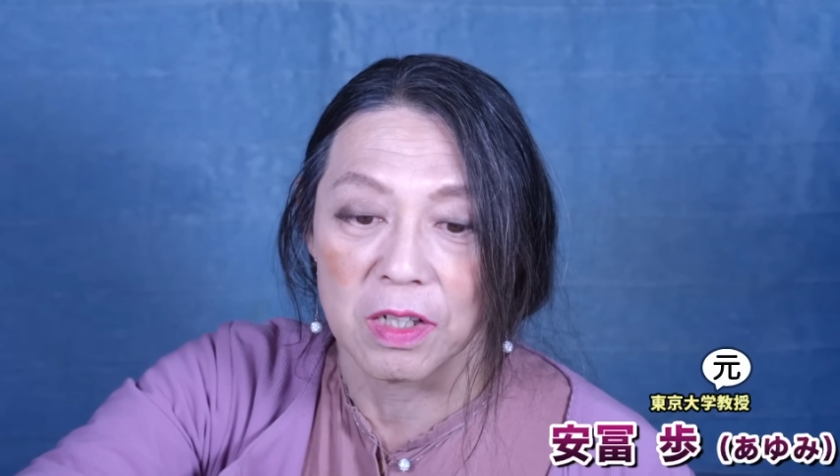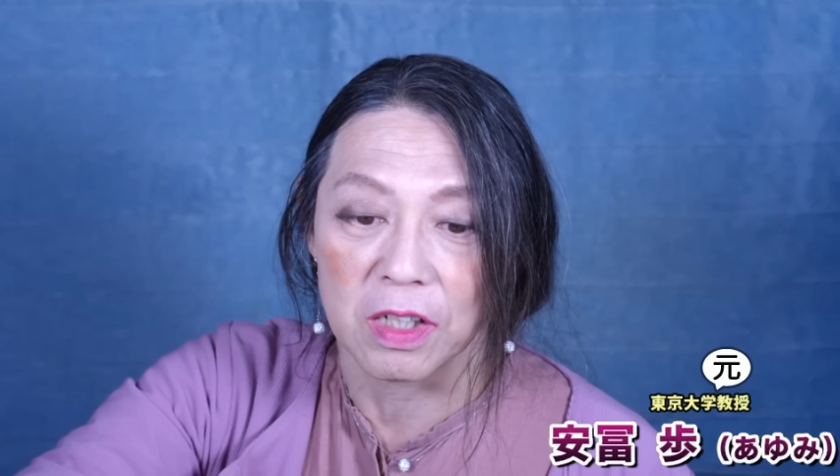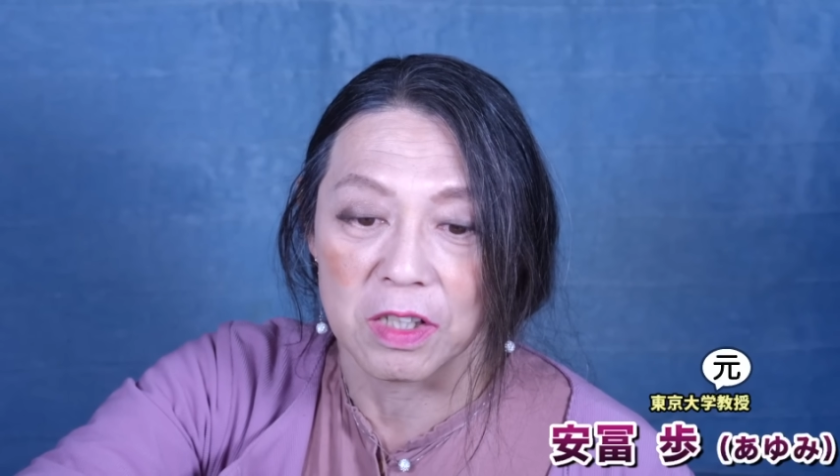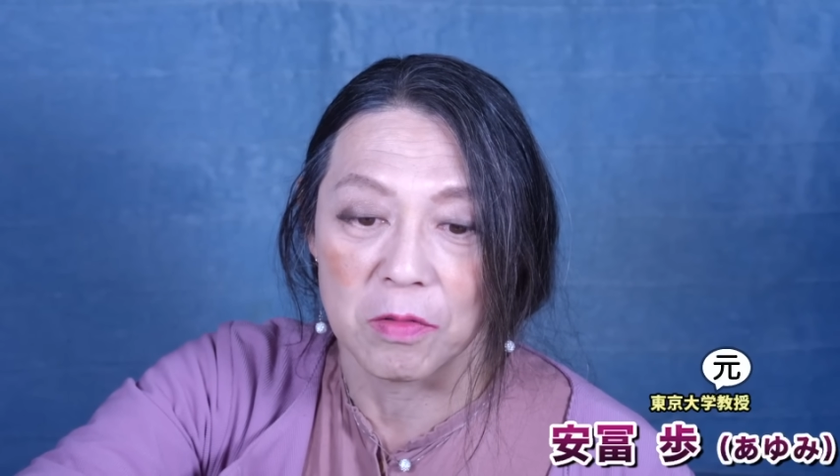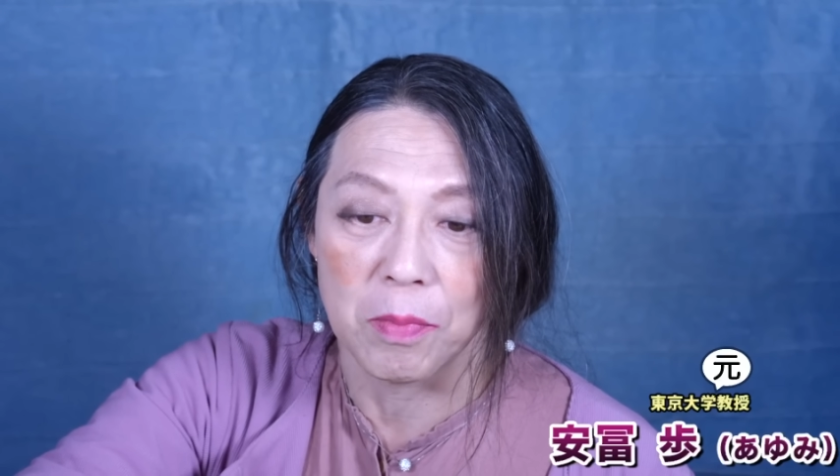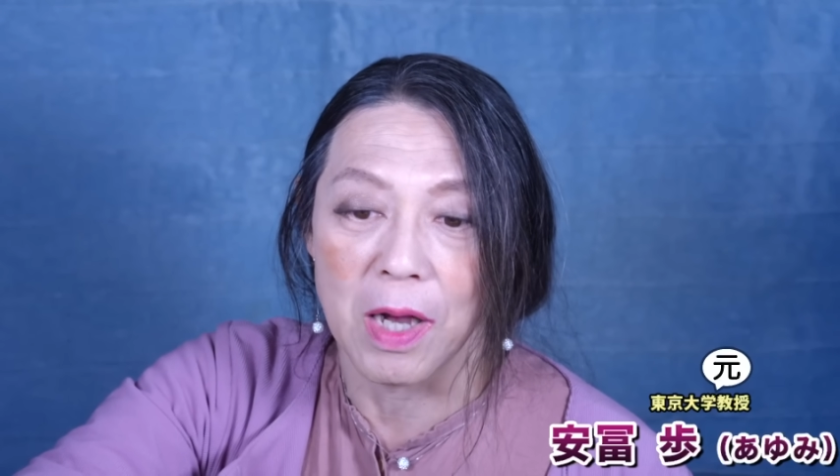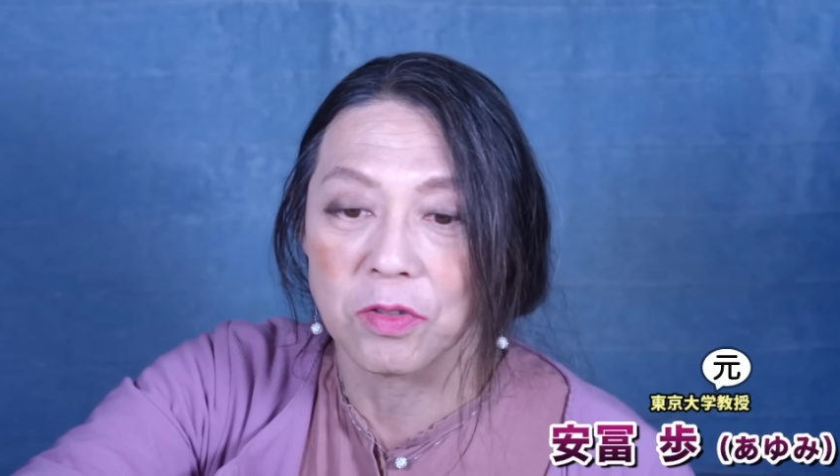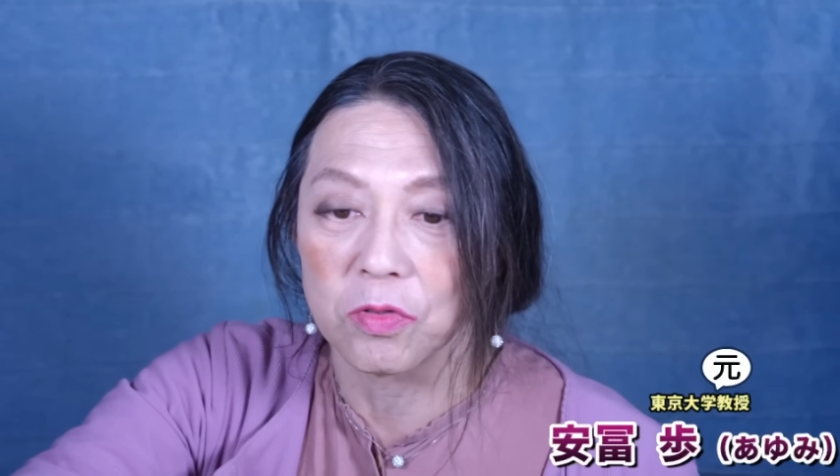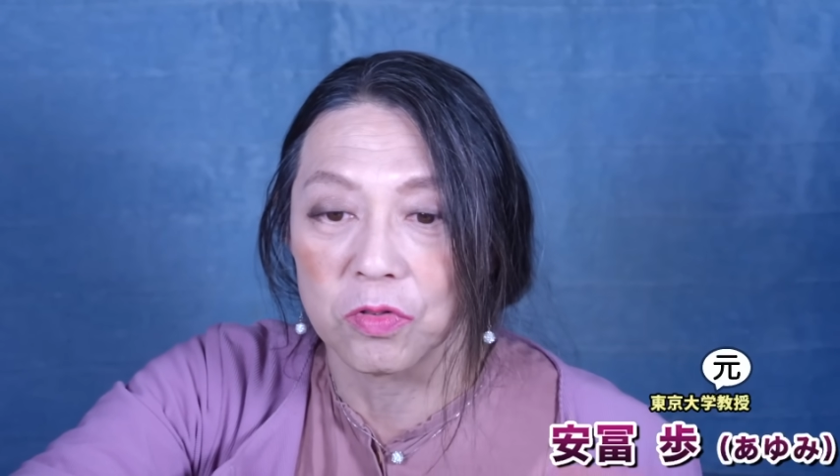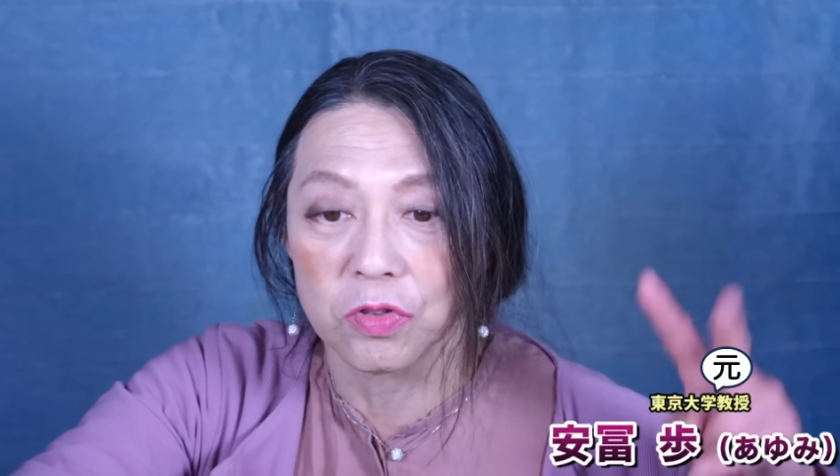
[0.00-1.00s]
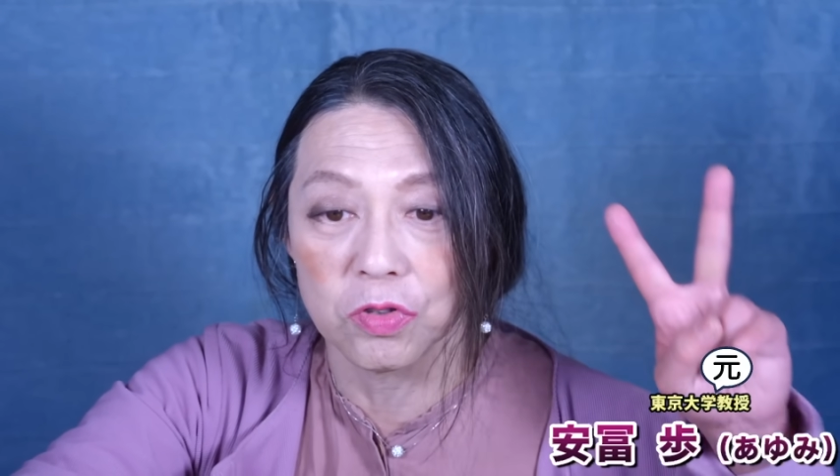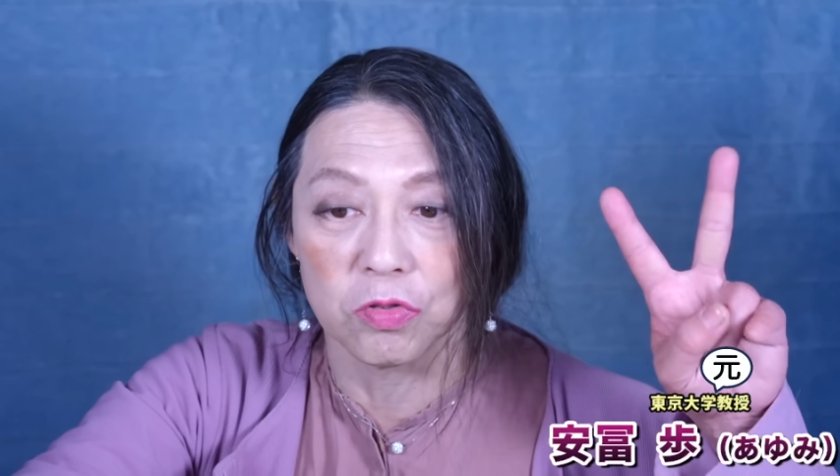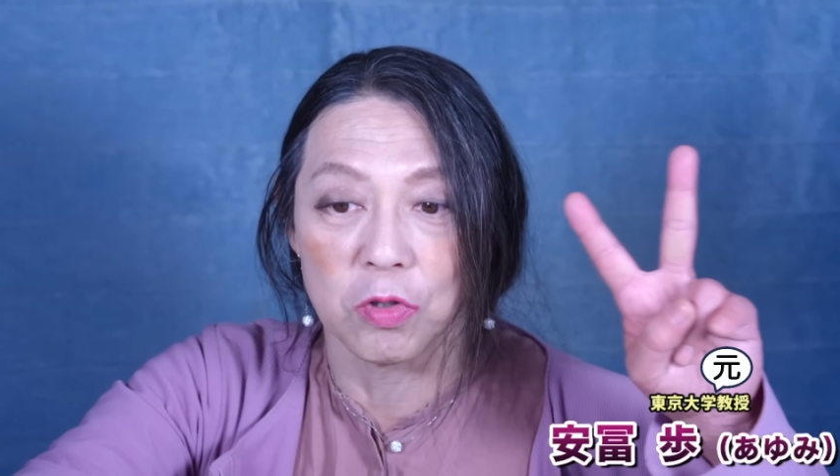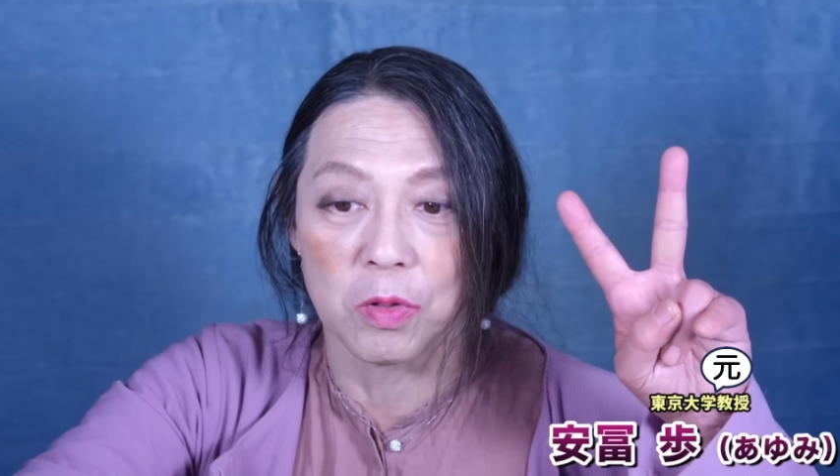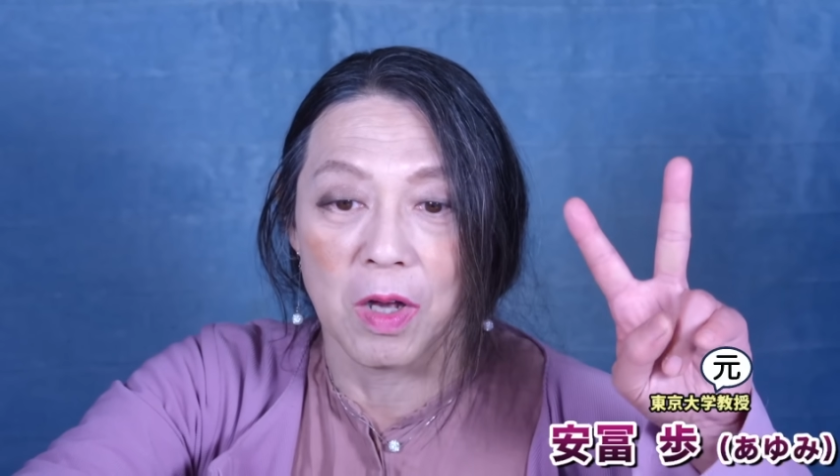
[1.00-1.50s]
語るバージョン
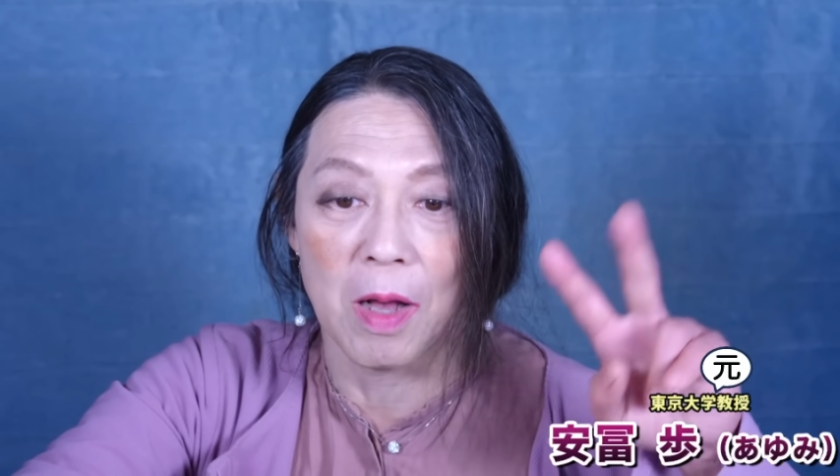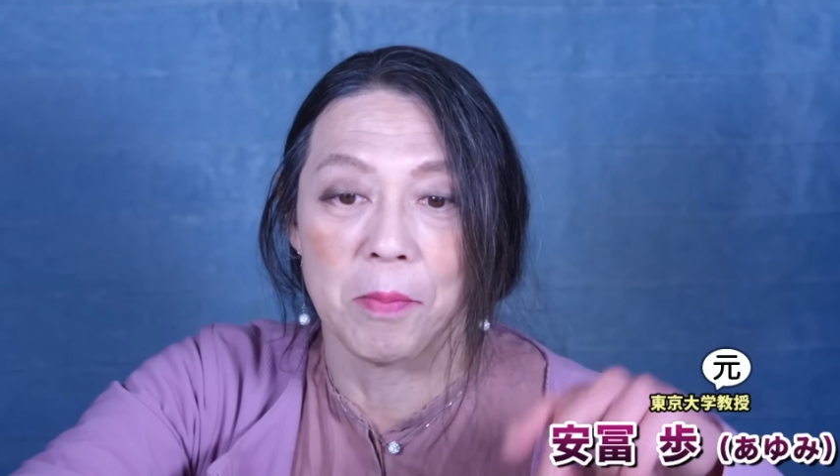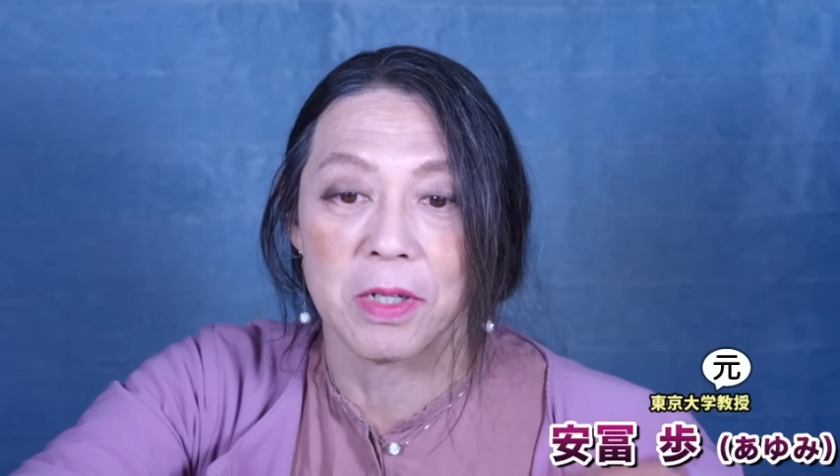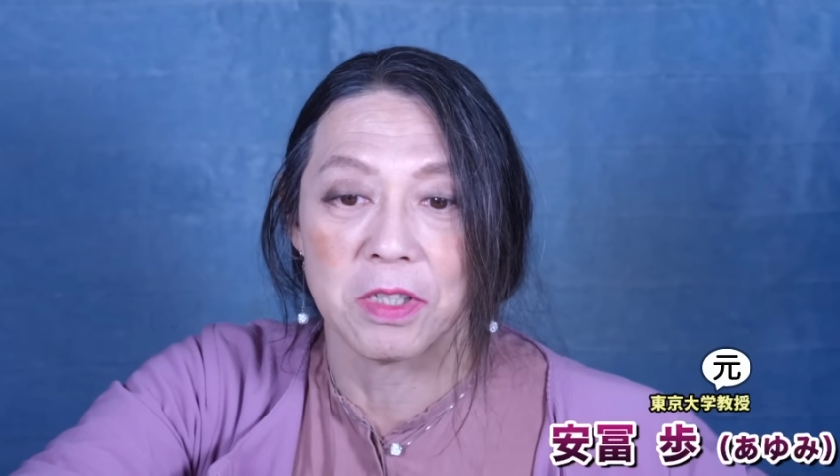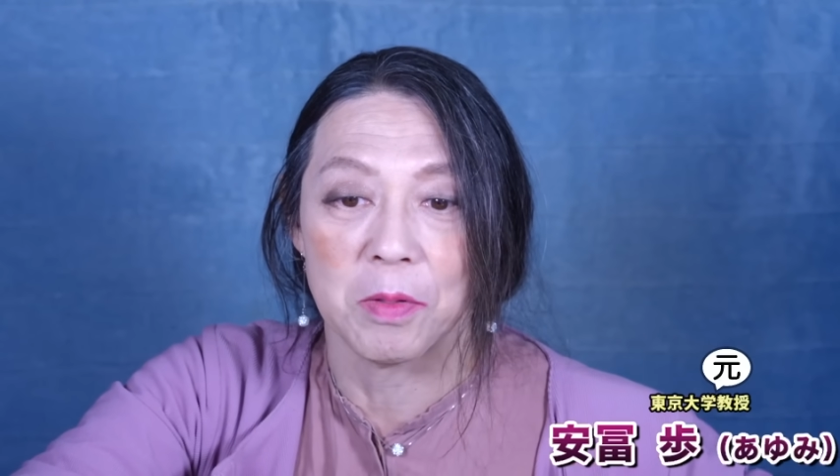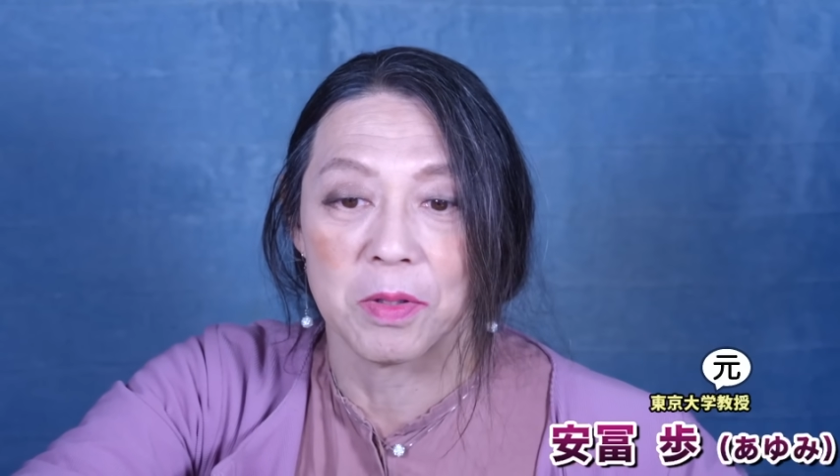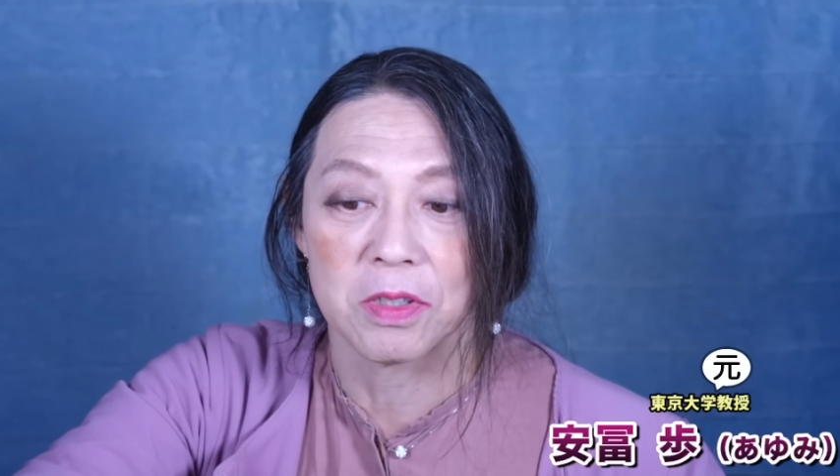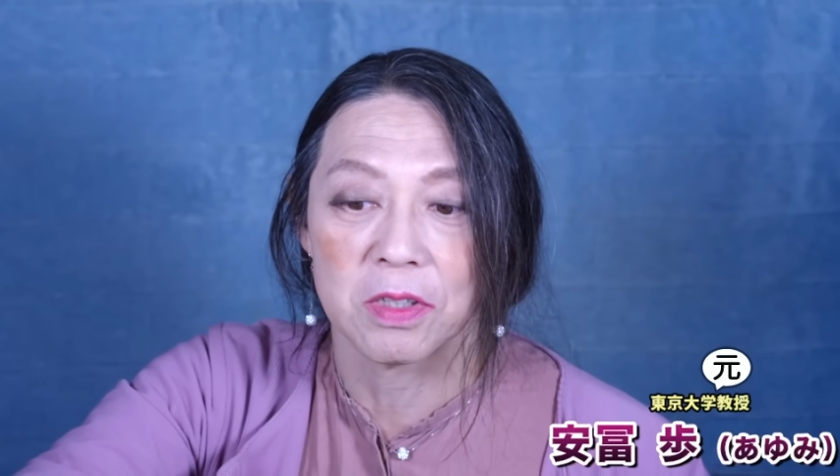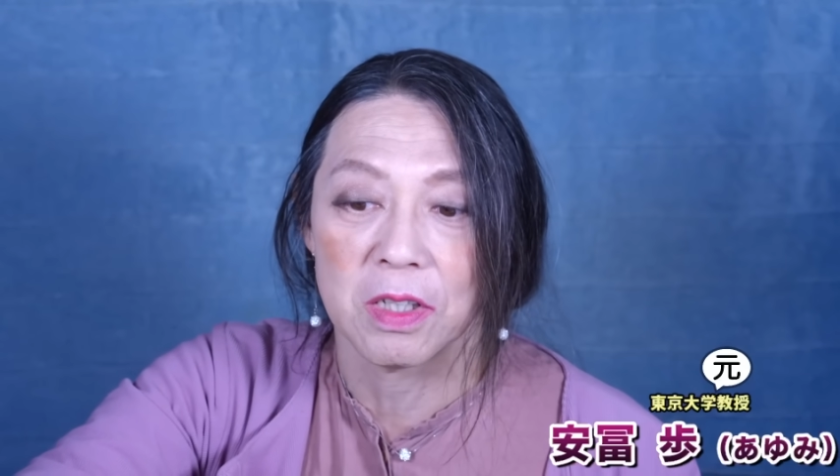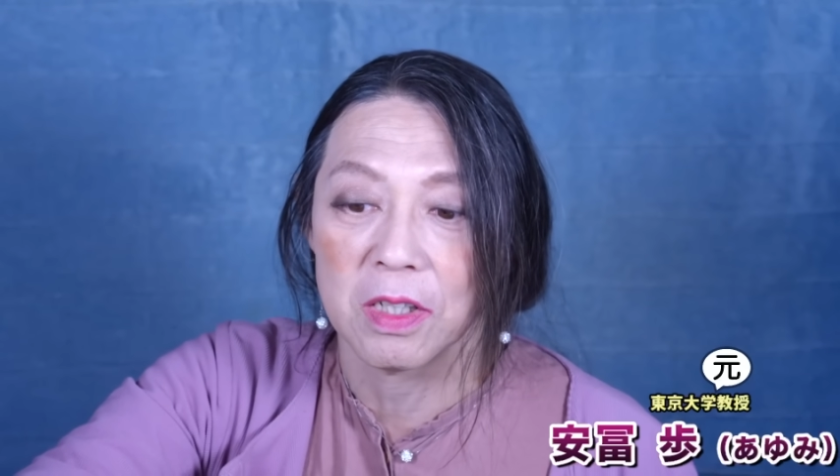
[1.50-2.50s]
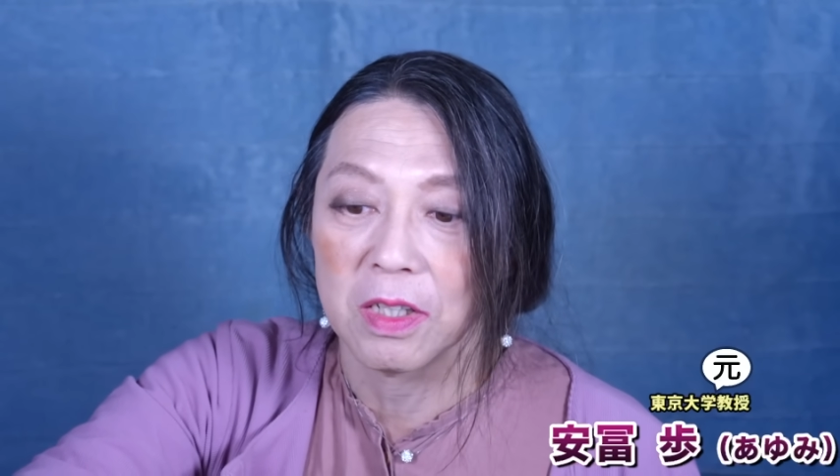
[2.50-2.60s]
2というものを販売しています。